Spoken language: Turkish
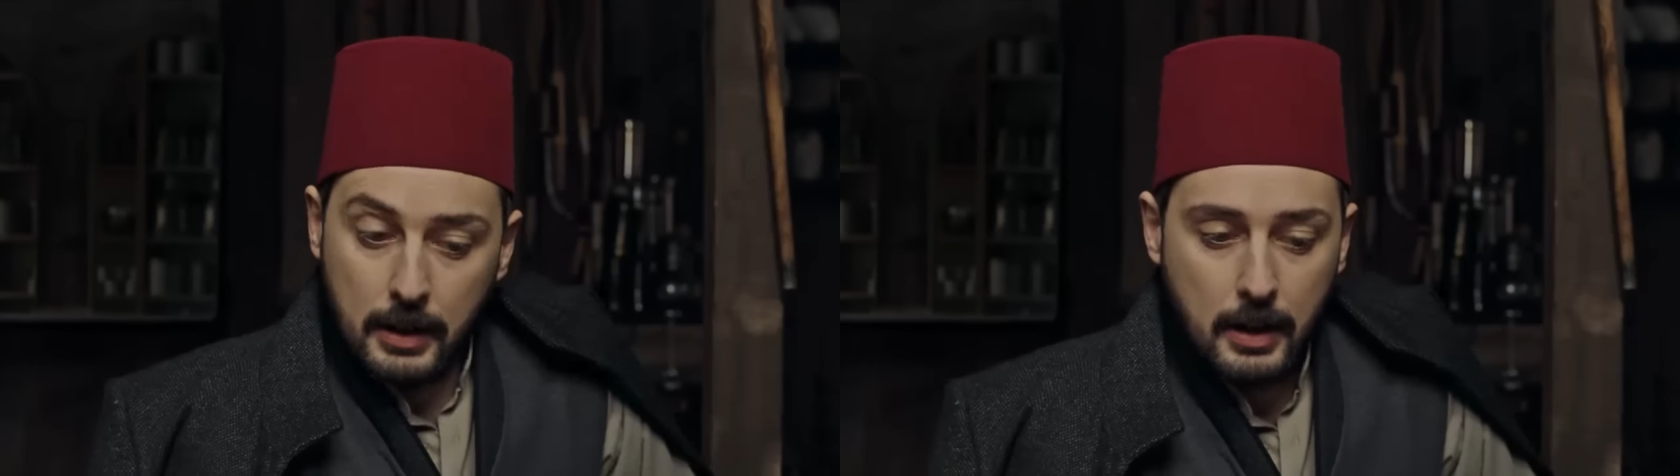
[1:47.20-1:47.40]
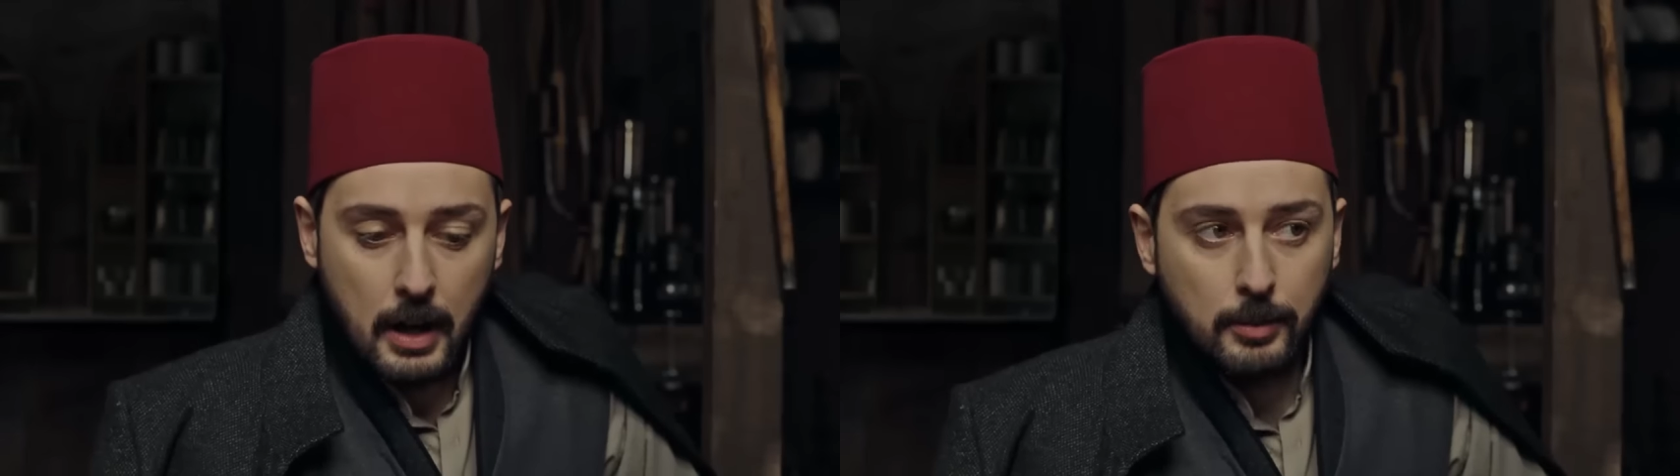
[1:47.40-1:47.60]

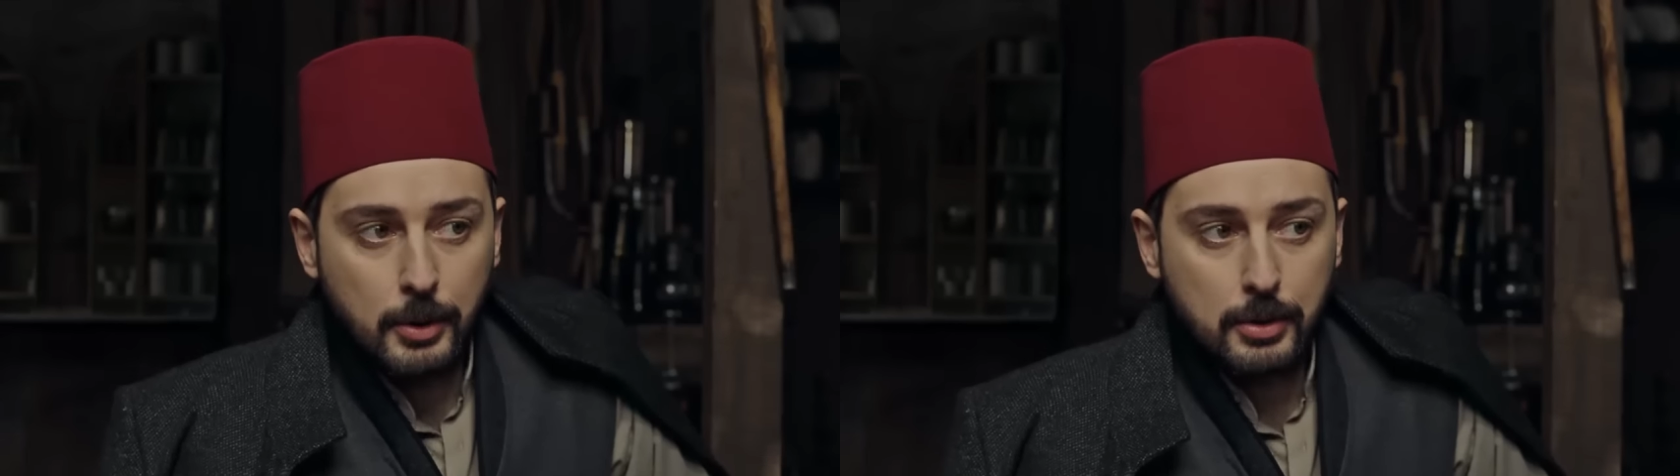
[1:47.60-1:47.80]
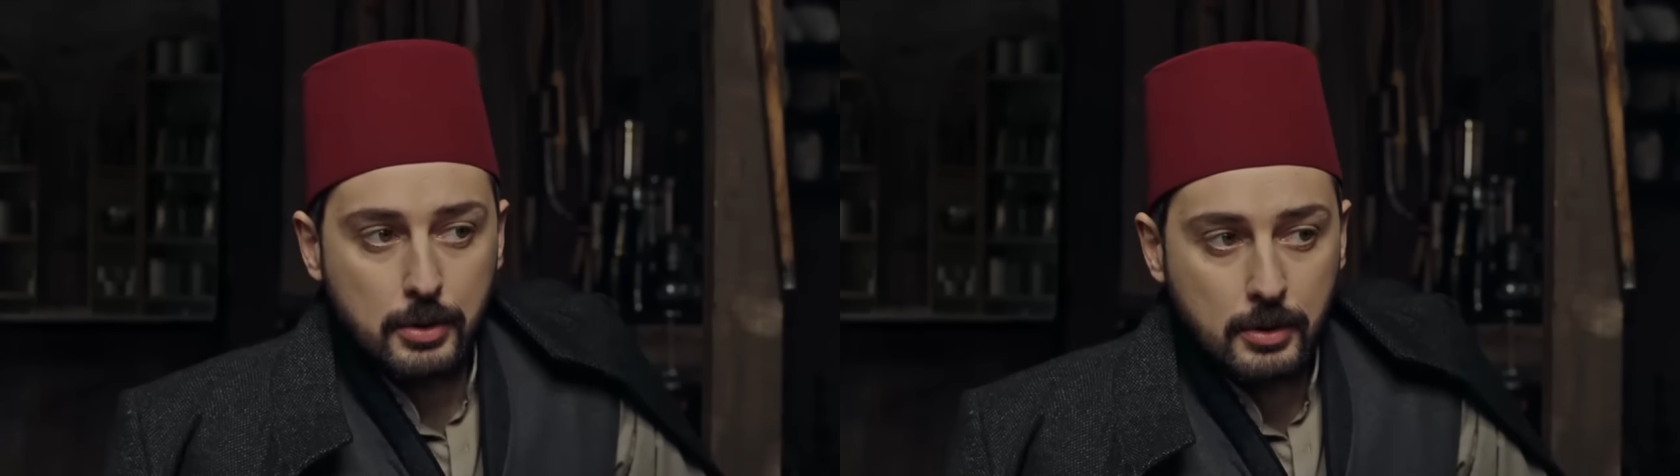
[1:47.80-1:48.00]
geri
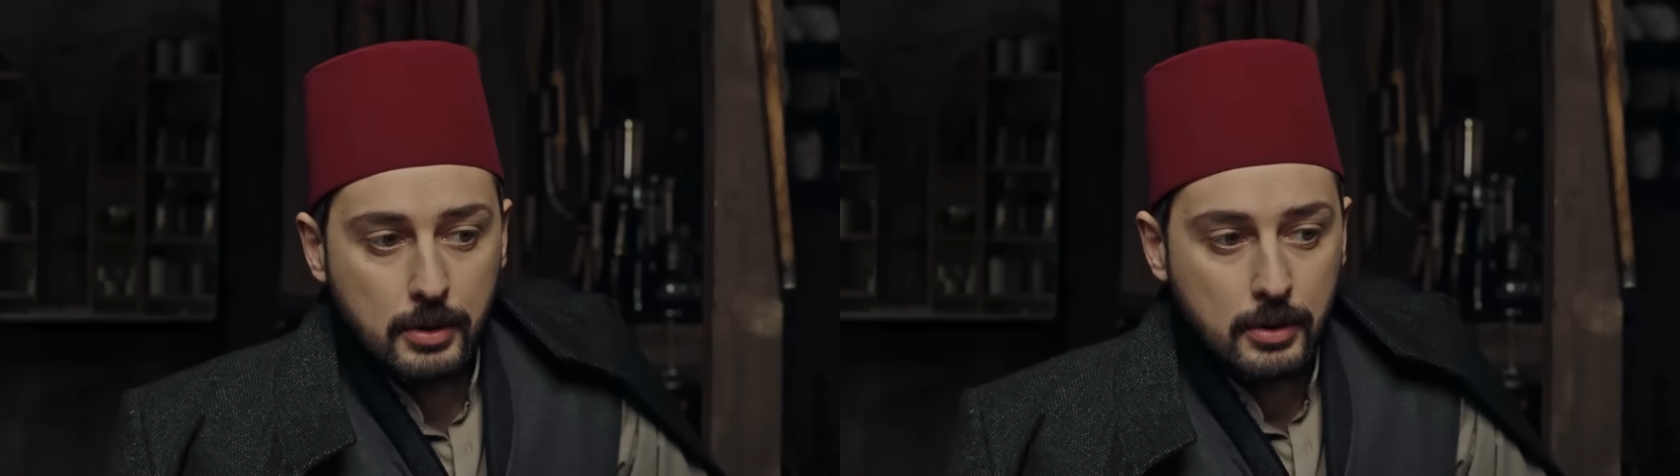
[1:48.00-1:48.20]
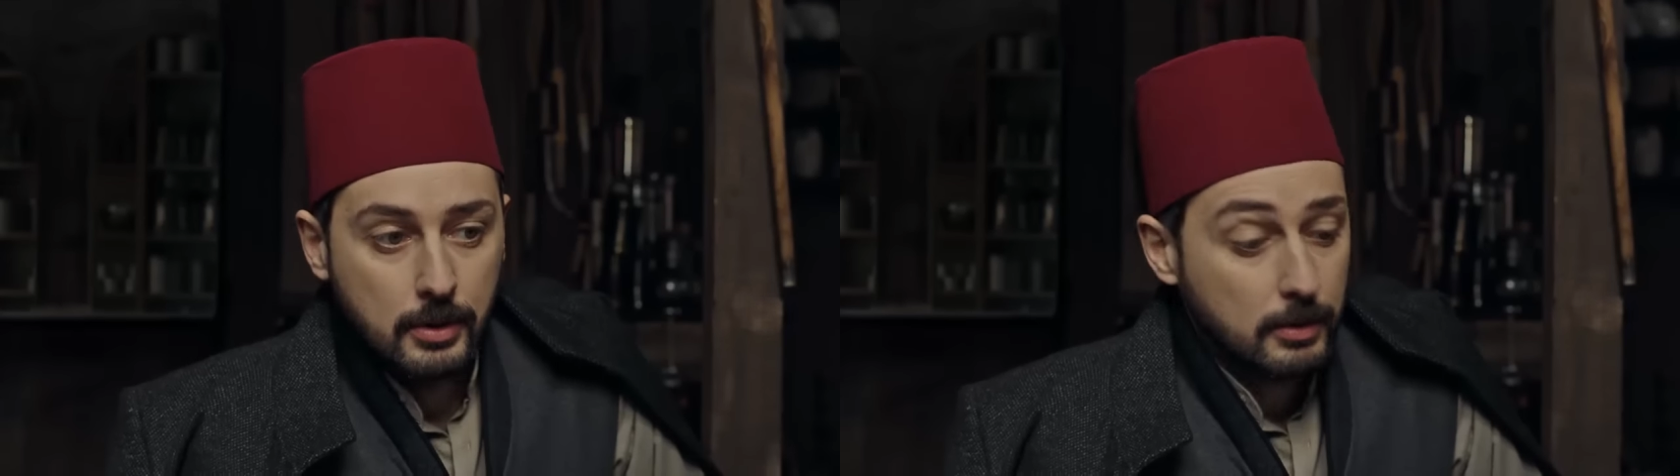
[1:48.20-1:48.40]
kalmıyorsun.
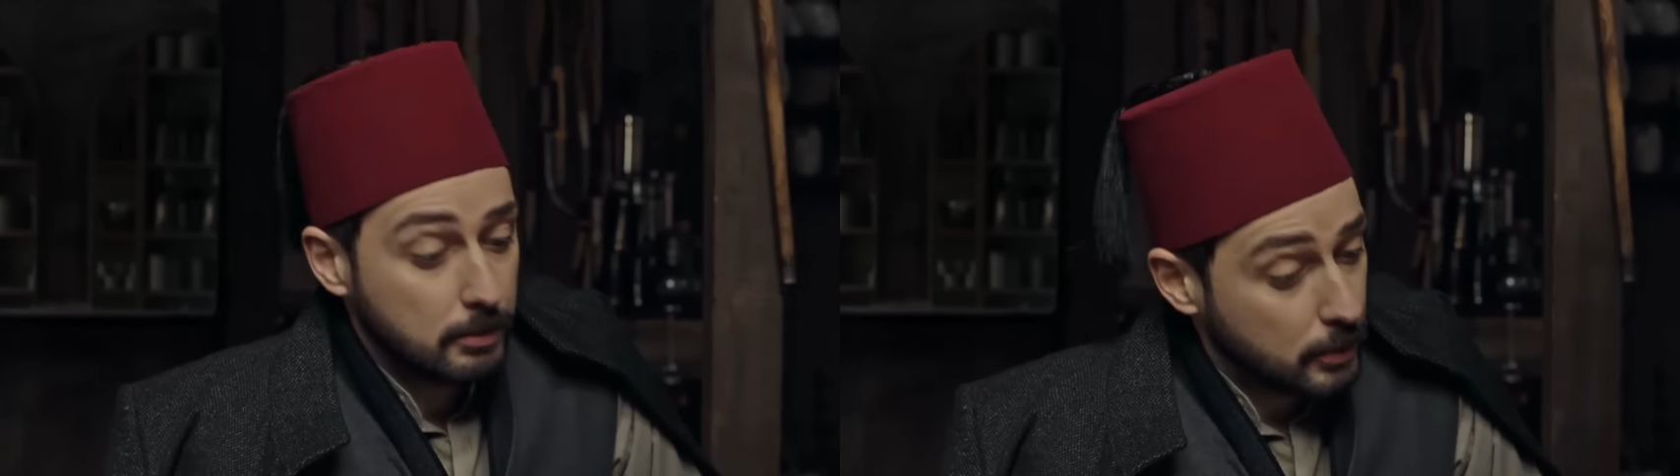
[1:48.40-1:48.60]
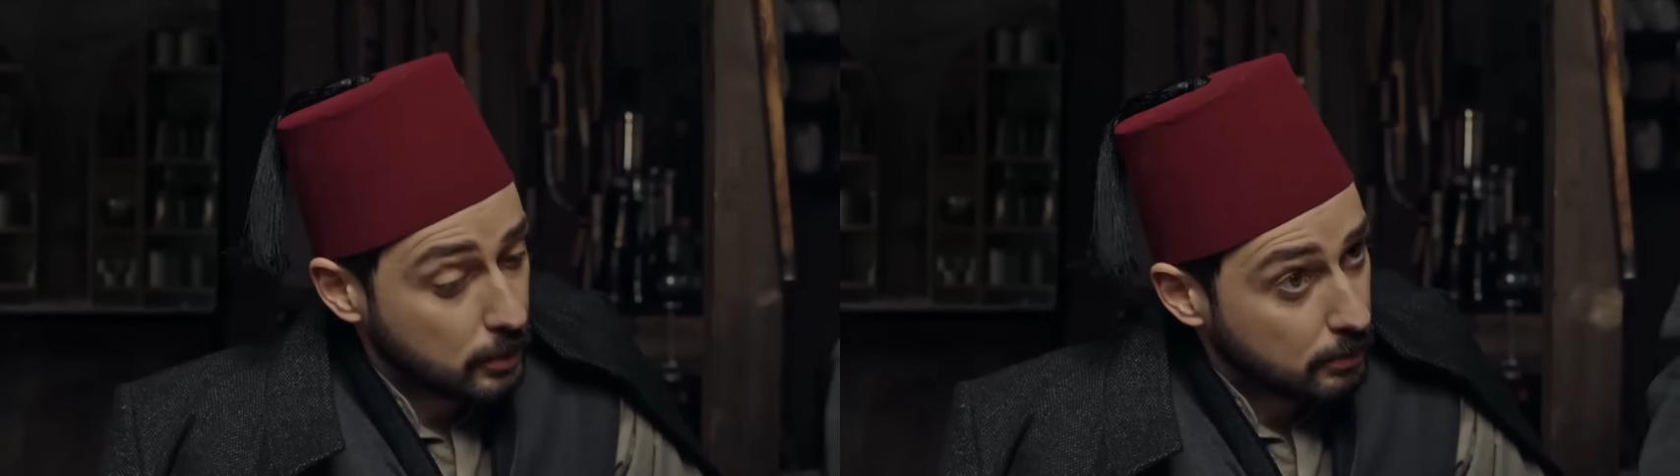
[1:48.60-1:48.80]

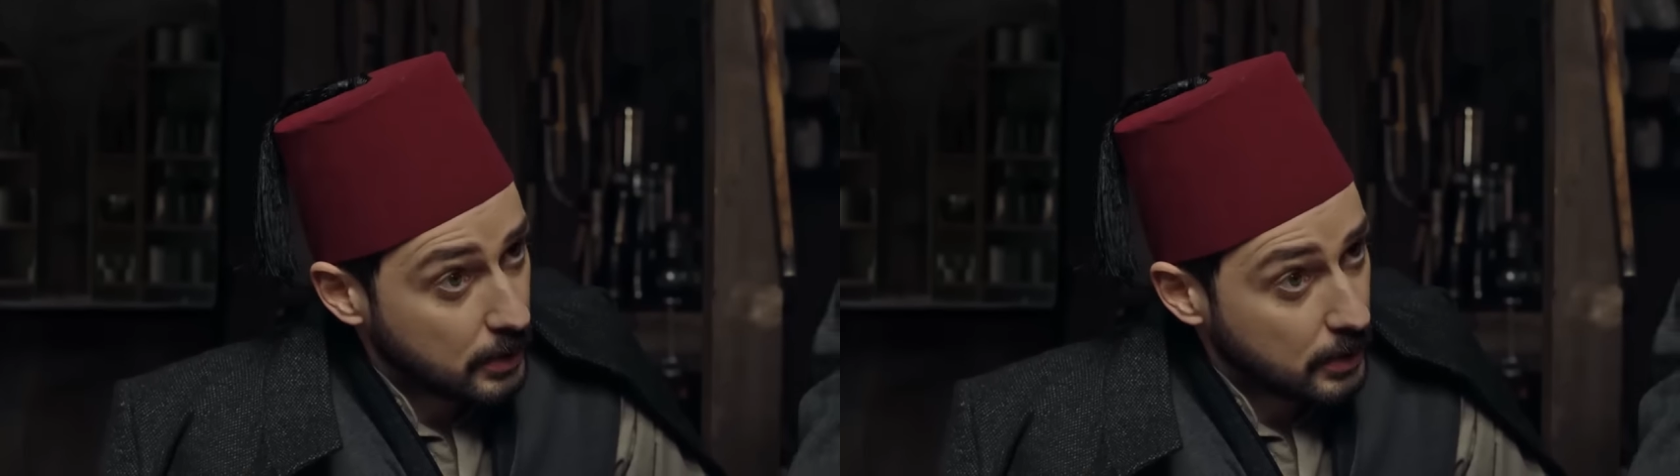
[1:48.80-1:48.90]
Bir gün